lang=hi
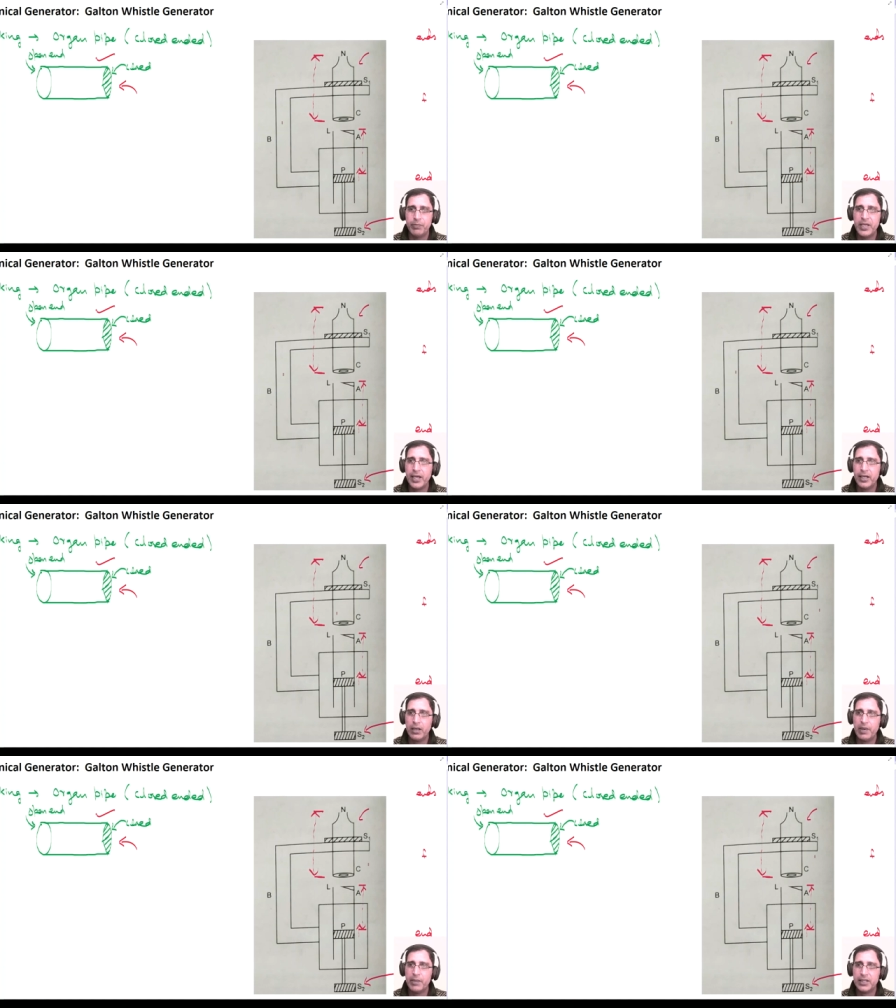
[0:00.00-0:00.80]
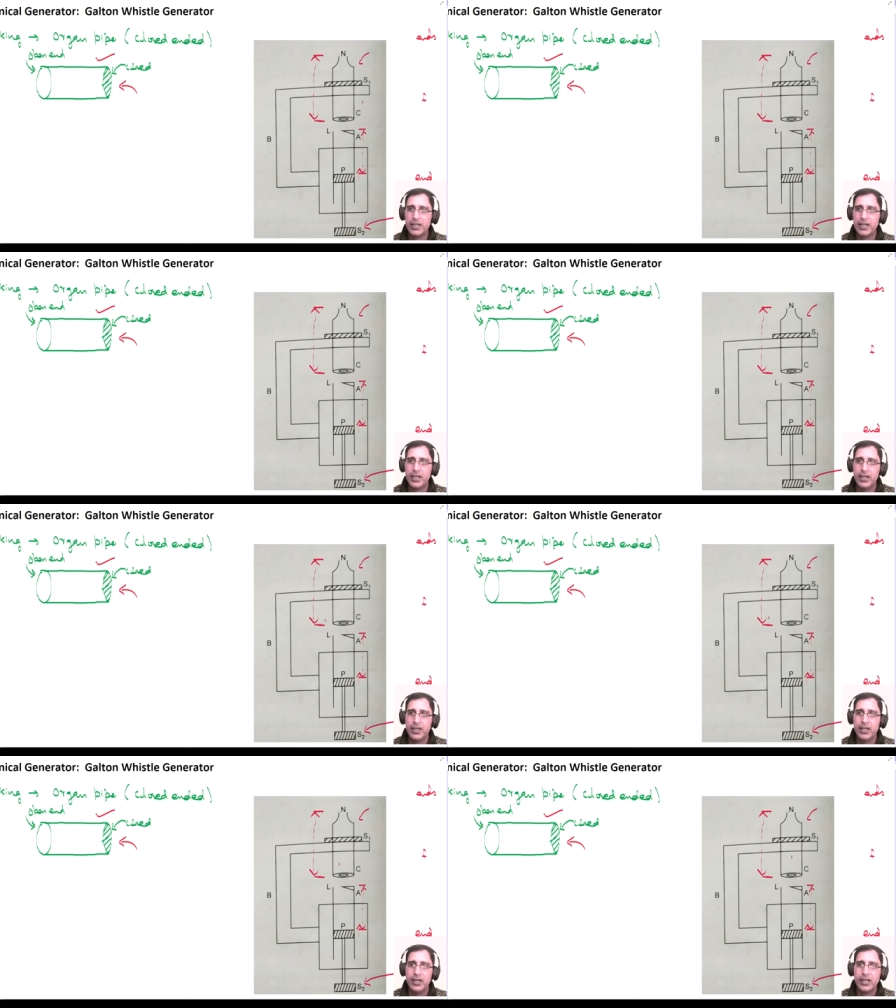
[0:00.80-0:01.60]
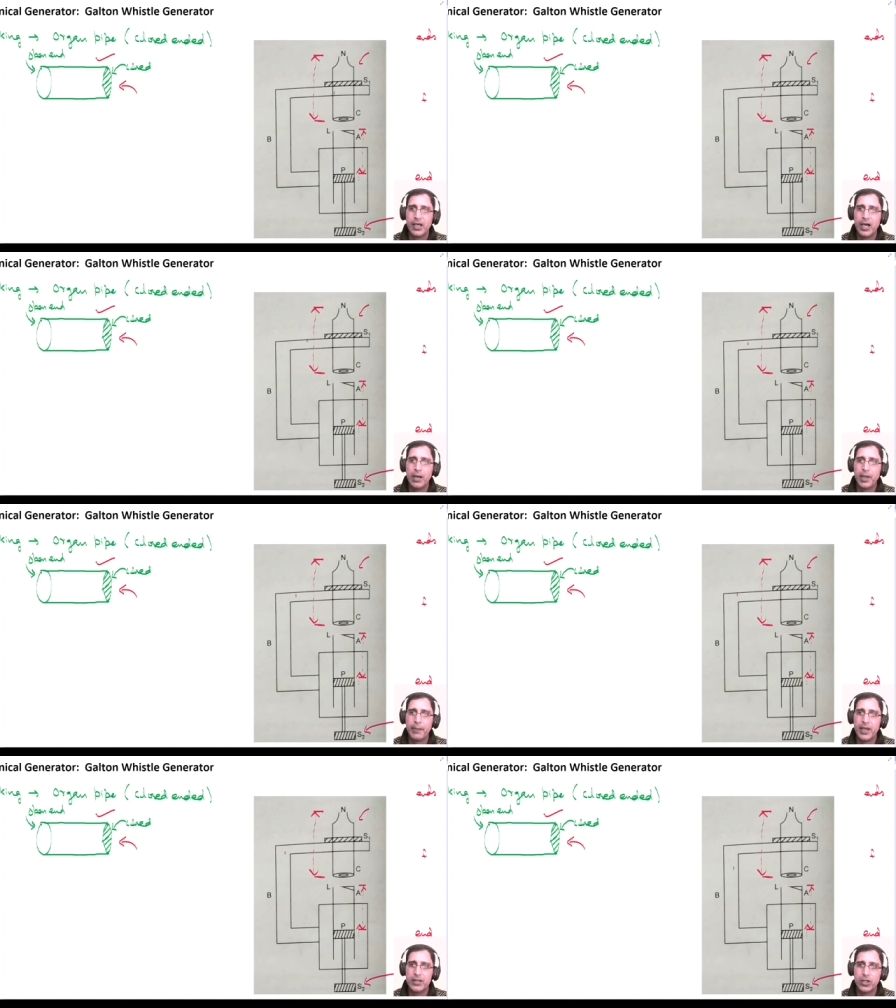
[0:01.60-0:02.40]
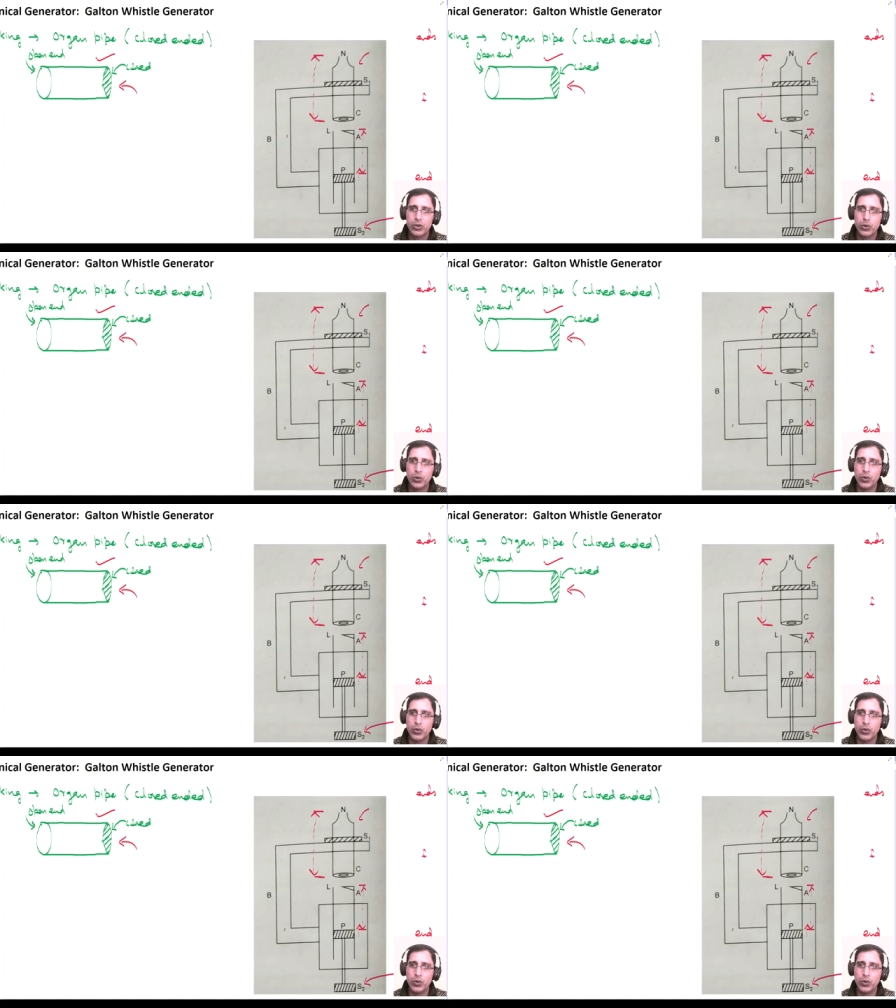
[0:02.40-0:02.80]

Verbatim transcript: ये बी एंड हमें बता रहा है कि आपके पास ये